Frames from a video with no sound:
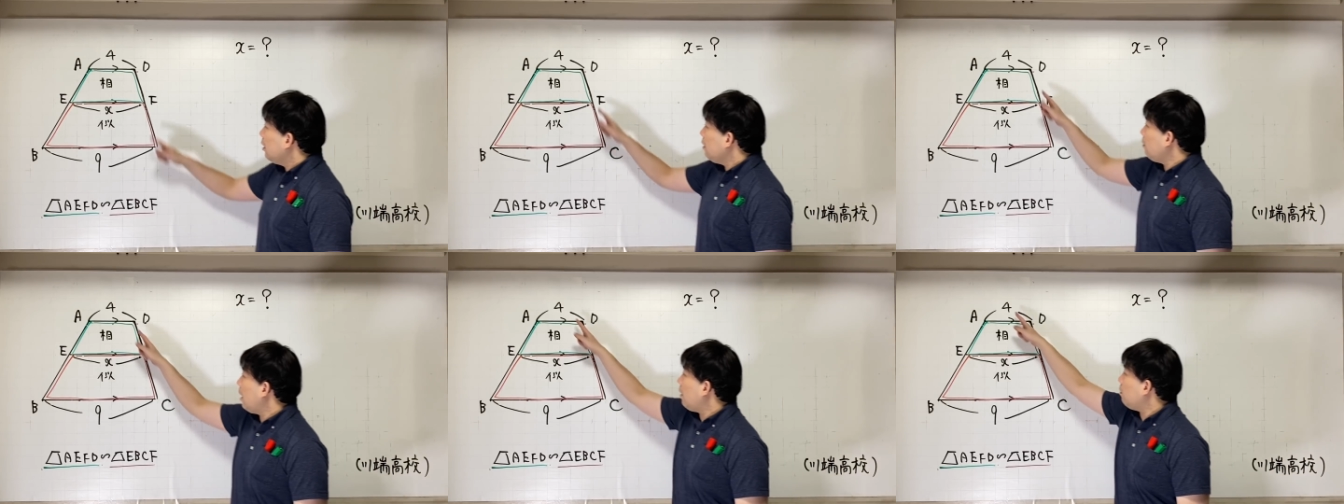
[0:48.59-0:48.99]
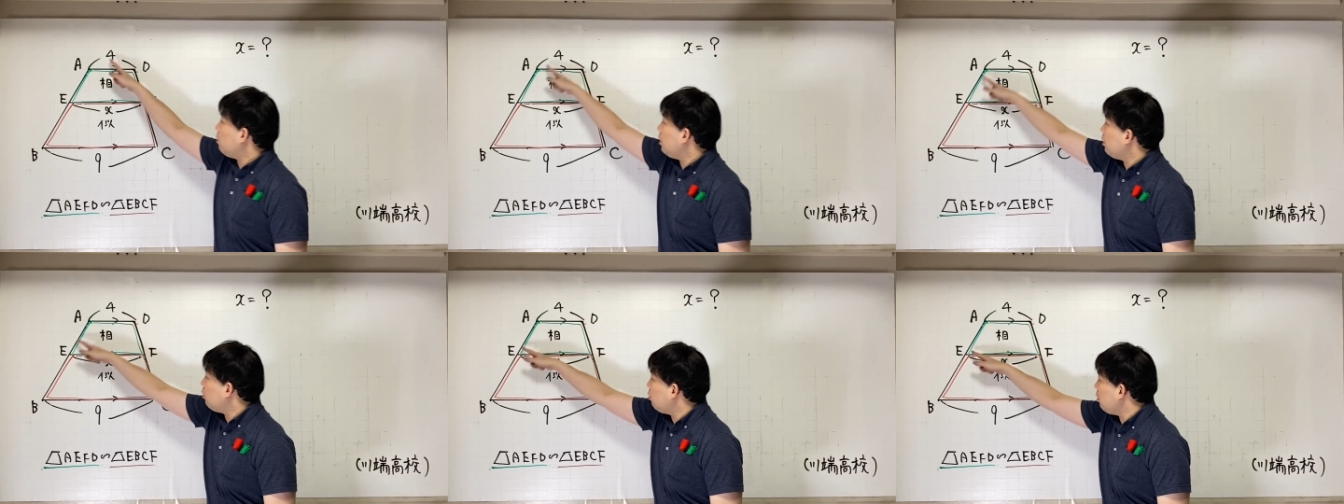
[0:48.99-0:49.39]
今、
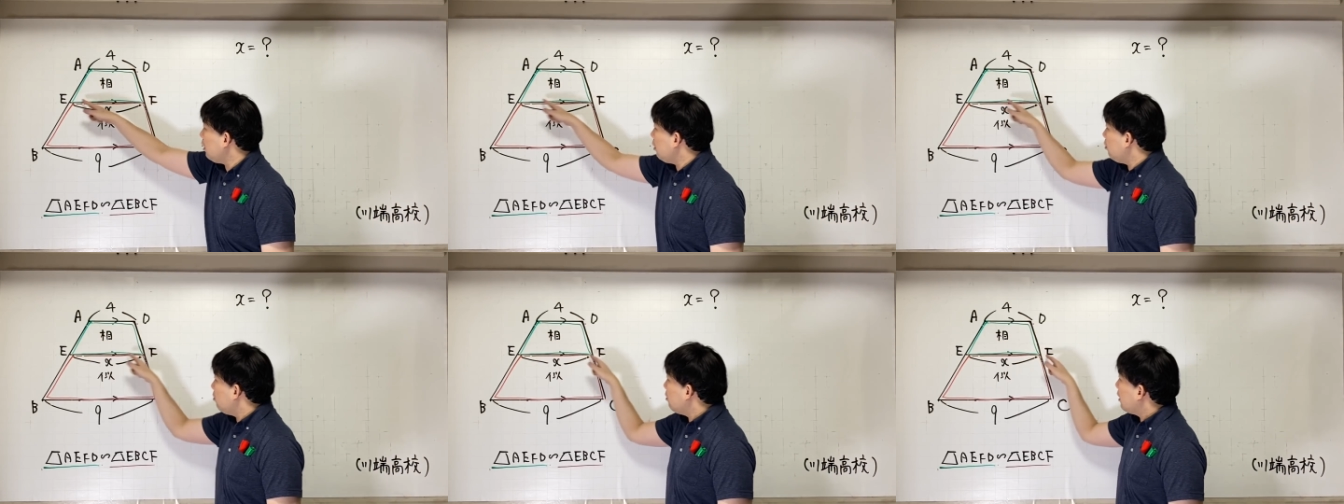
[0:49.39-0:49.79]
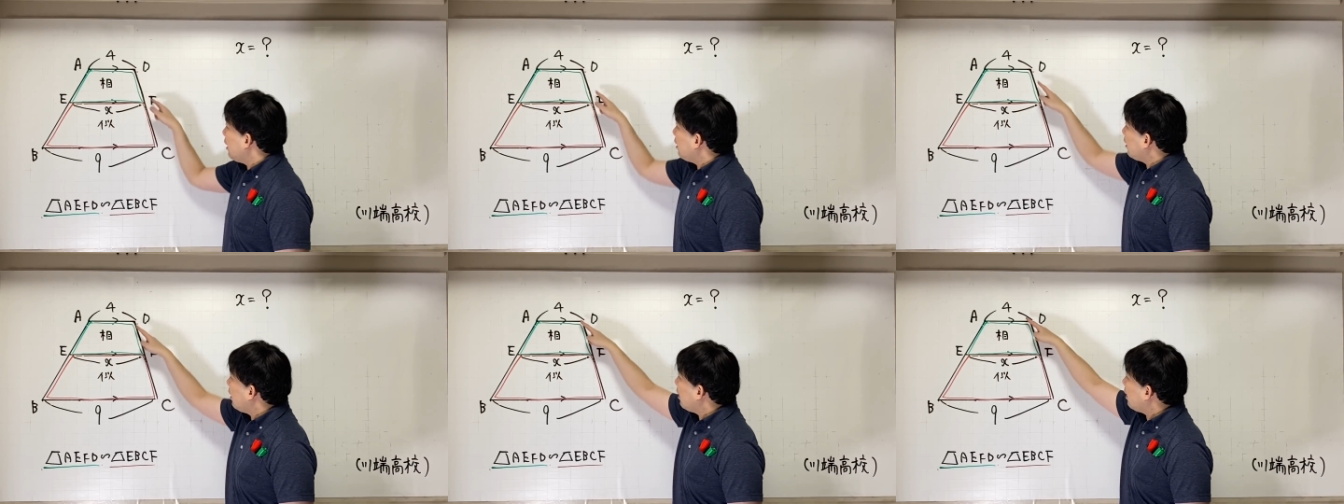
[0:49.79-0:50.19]
緑色の
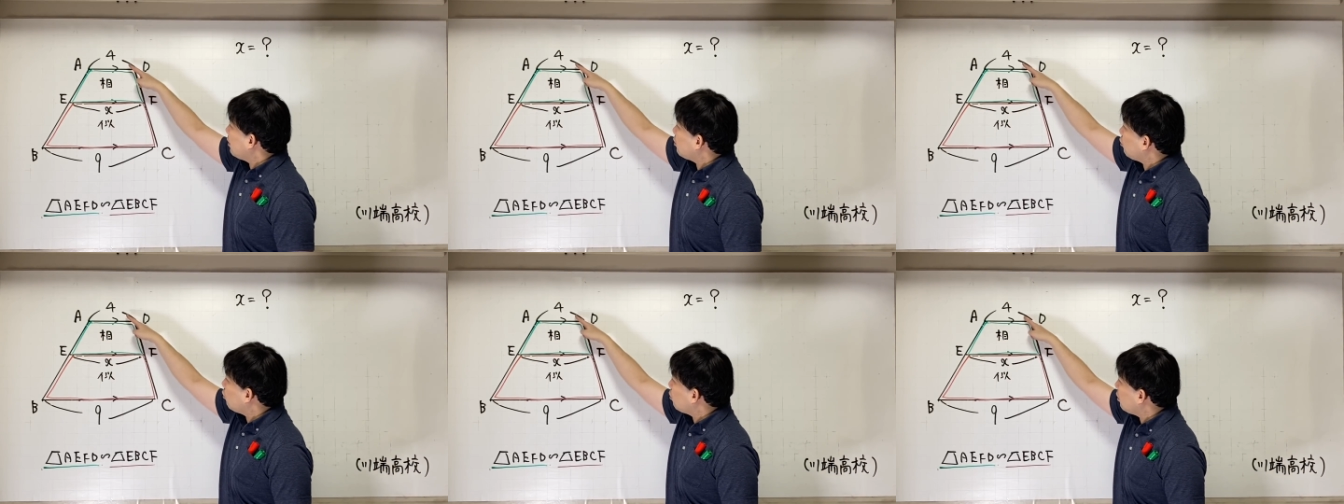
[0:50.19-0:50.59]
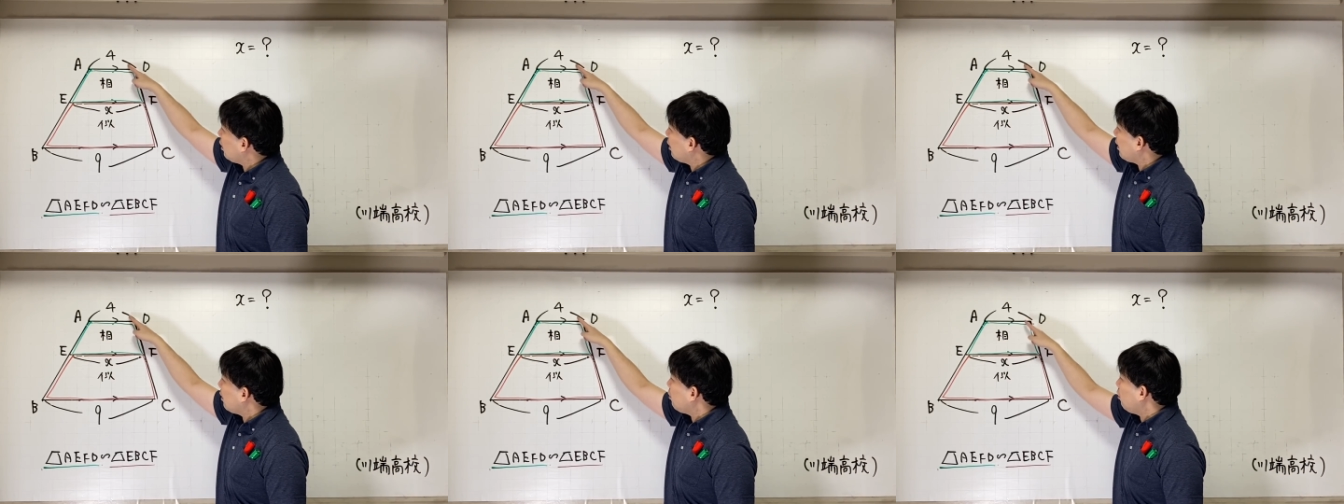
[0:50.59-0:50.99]
台形が上底
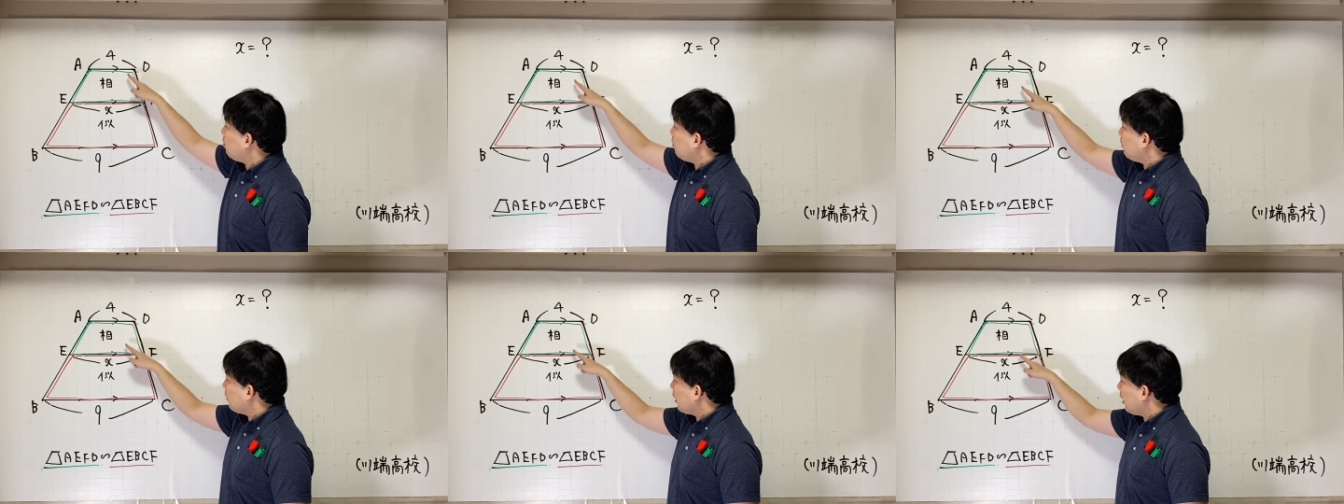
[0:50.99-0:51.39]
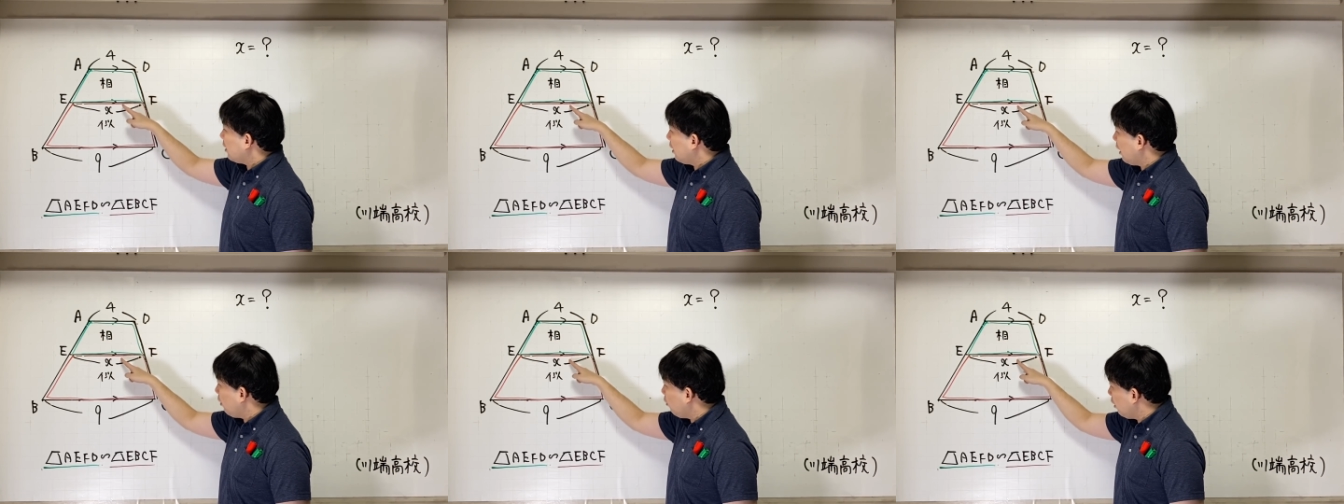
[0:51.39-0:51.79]
が4、
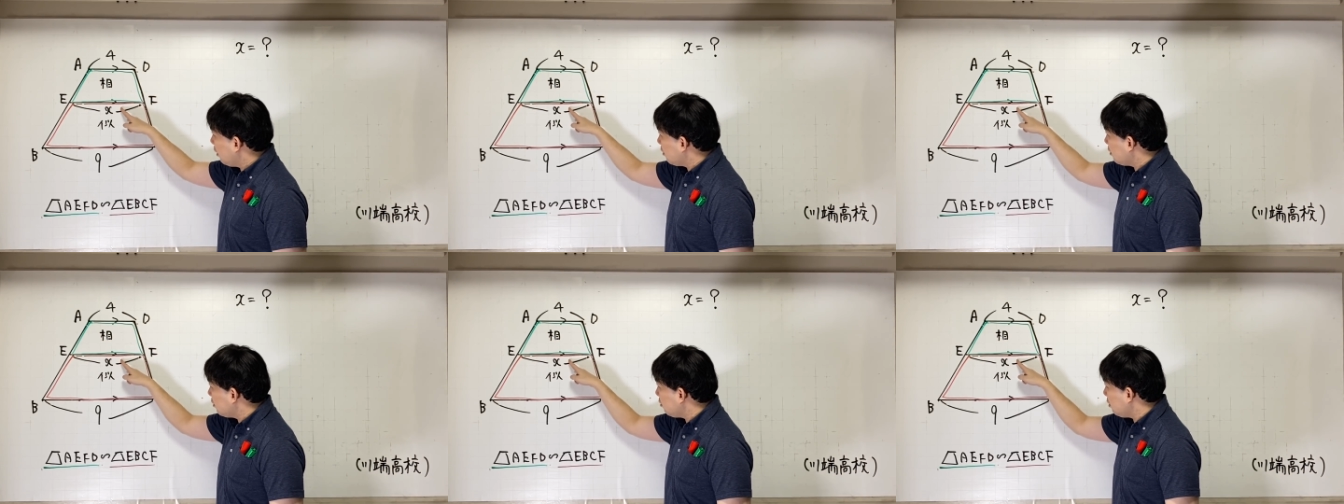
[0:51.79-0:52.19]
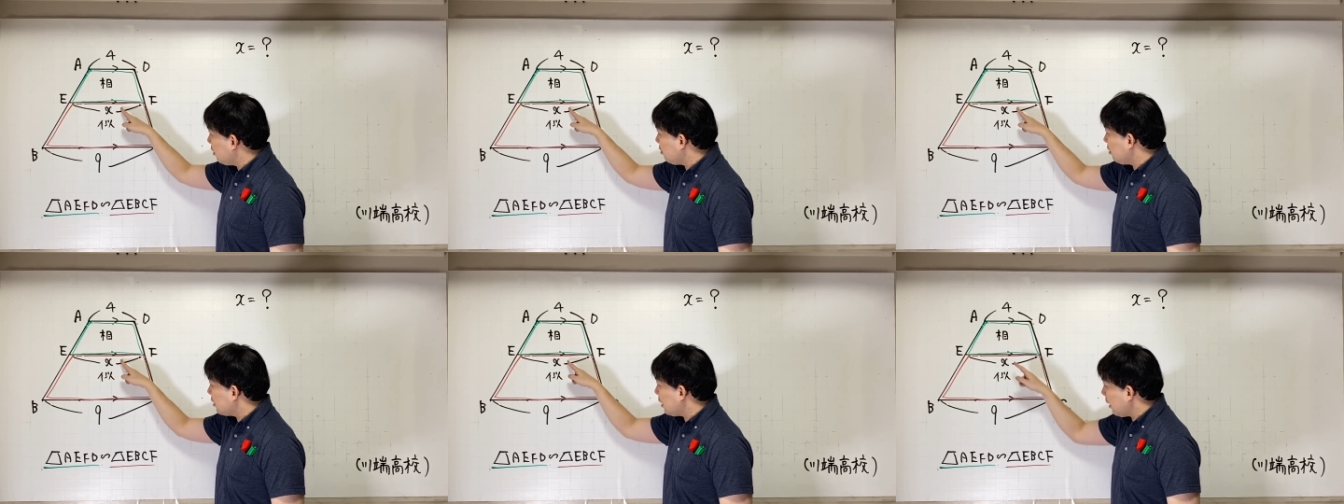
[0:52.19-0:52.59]
仮定を X とし
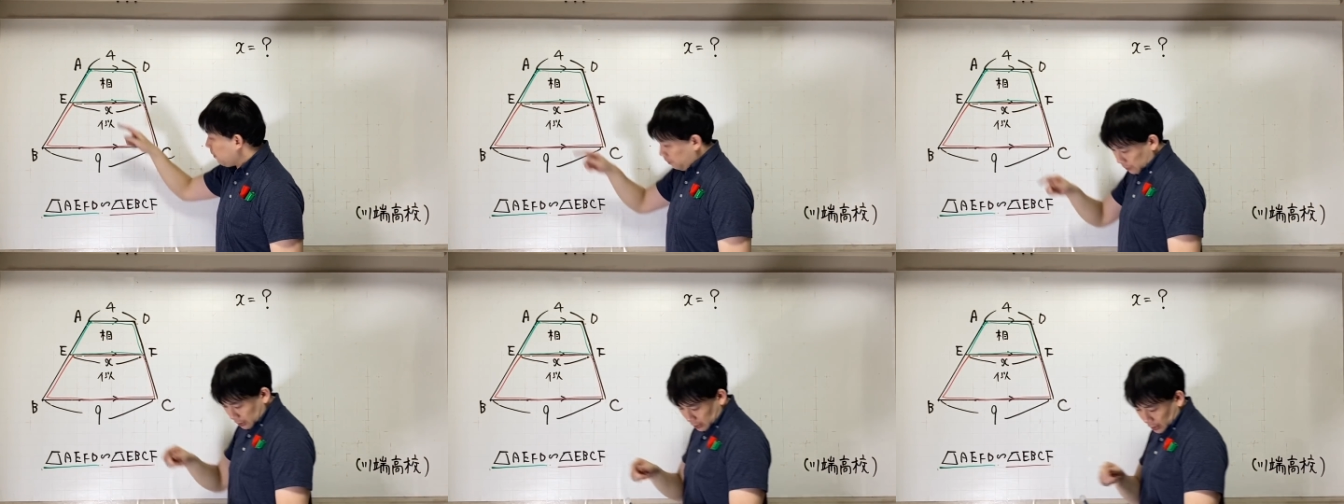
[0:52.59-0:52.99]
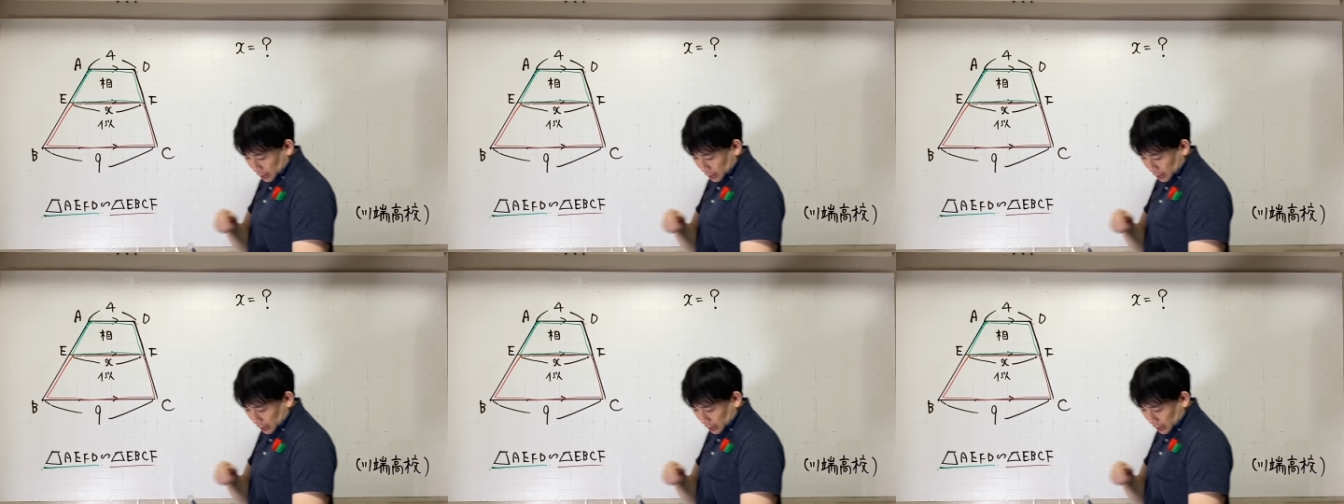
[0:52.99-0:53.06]
てください。